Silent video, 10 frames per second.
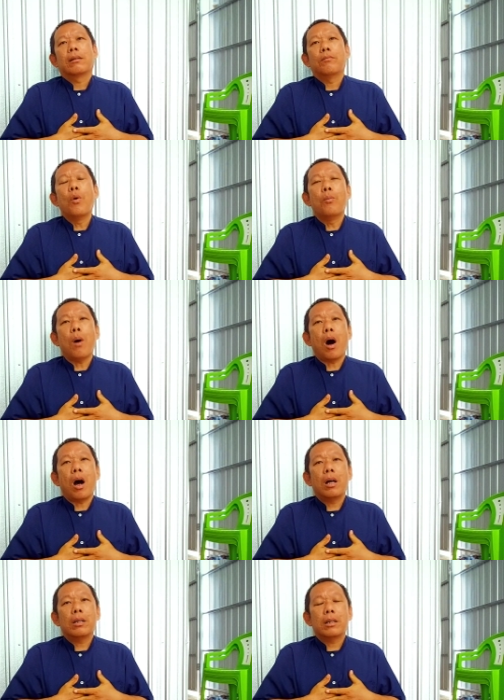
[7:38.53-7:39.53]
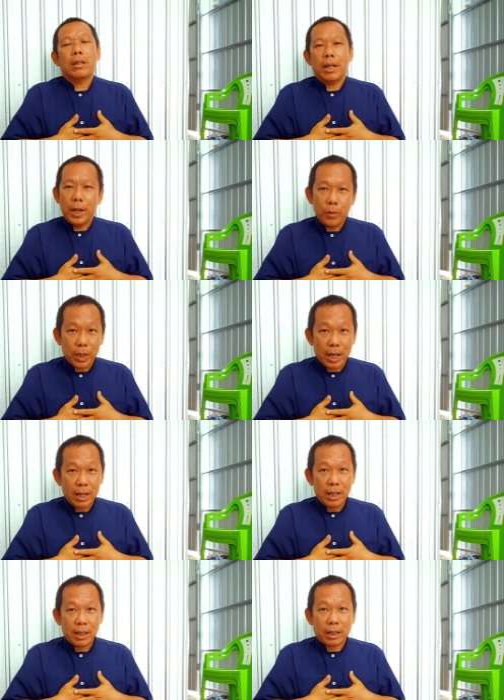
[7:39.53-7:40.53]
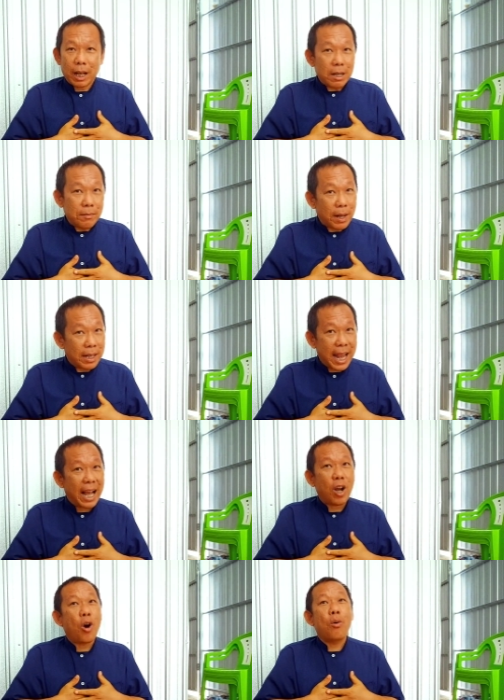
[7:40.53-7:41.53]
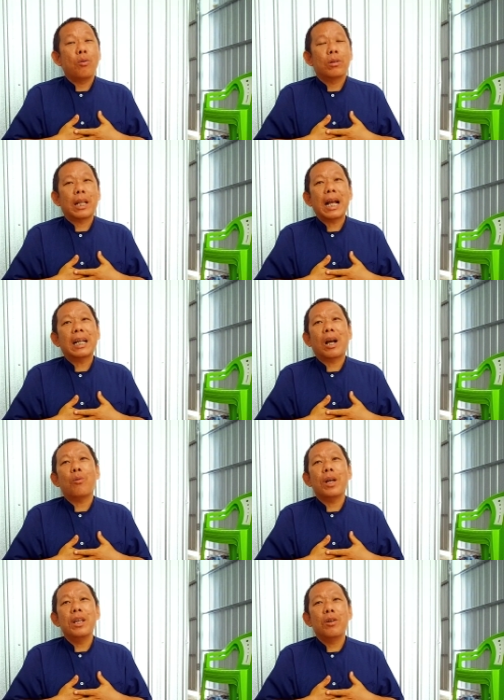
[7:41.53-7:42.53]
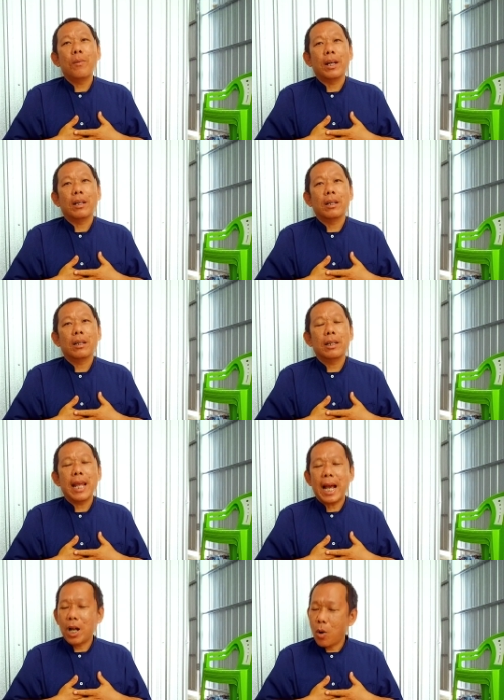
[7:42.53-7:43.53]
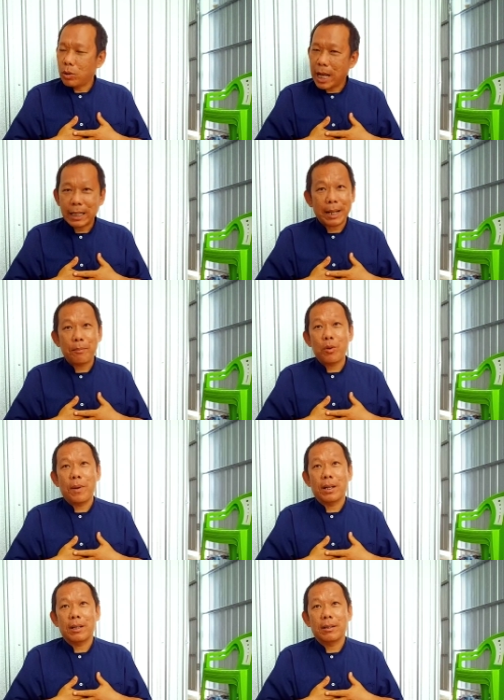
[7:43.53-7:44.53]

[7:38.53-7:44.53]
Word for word: buông bỏ điều chỉnh tự mình giác ngộ thân khẩu ý của mình giác ngộ thân tâm của mình